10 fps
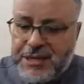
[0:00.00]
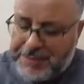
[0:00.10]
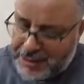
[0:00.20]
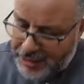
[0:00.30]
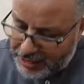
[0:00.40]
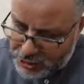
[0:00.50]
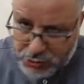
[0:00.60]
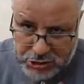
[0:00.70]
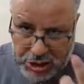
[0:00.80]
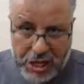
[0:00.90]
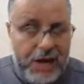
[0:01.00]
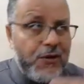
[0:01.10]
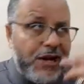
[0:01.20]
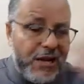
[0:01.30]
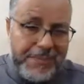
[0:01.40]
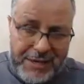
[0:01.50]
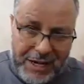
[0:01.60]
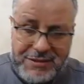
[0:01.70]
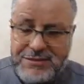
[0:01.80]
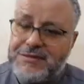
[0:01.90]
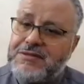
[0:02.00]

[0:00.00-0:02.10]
به لا لزوجها ولا لبرا